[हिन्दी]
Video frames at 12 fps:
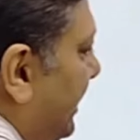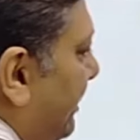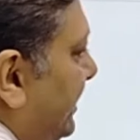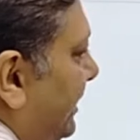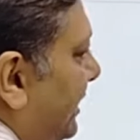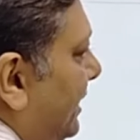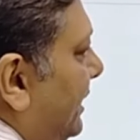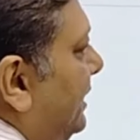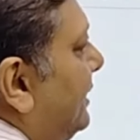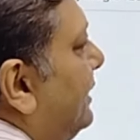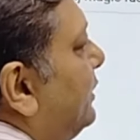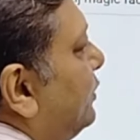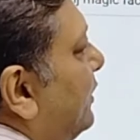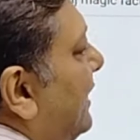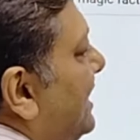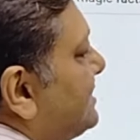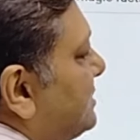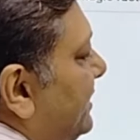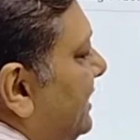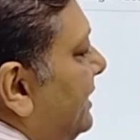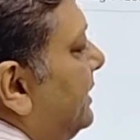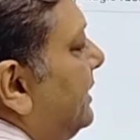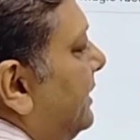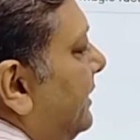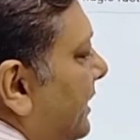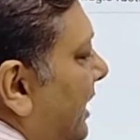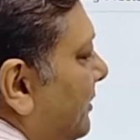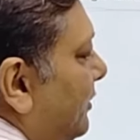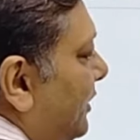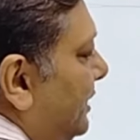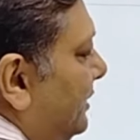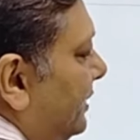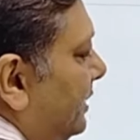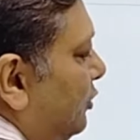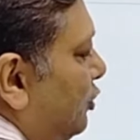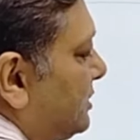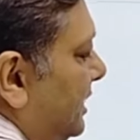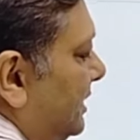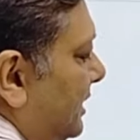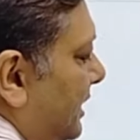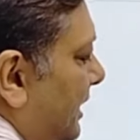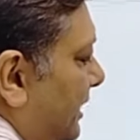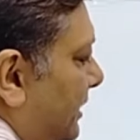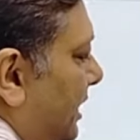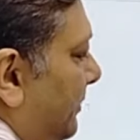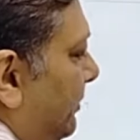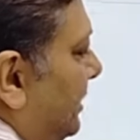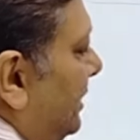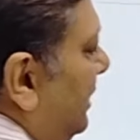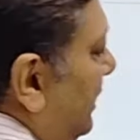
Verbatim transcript: है अगर आप देखेंगे तो लास्ट में यहां भी वही ट्रिक यूज किया जा रहा है कि आप